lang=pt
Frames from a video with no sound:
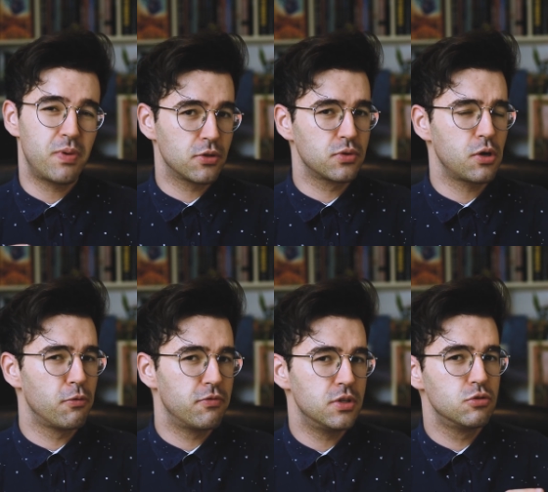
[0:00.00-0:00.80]
pelo que
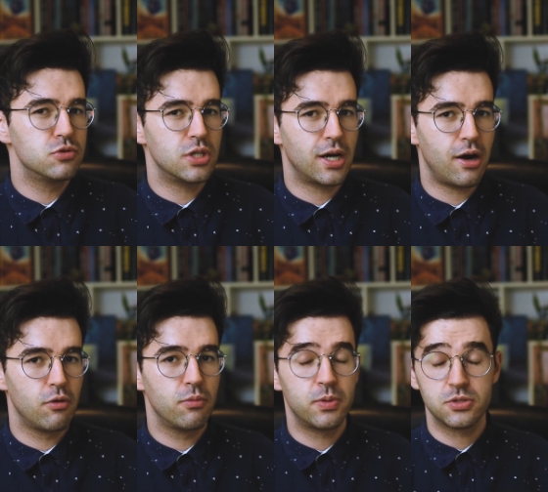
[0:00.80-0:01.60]
eu vi no
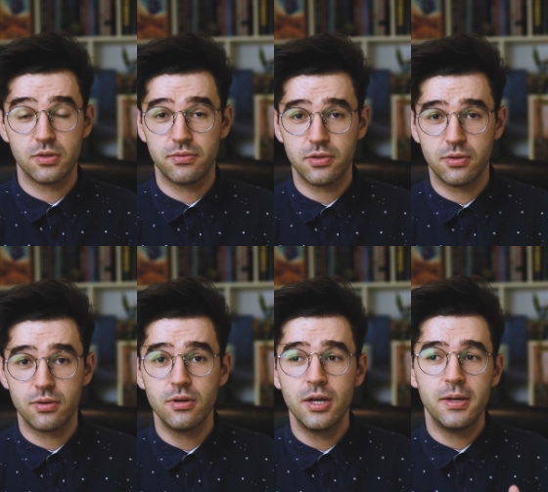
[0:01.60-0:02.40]
geral, o pessoal ficou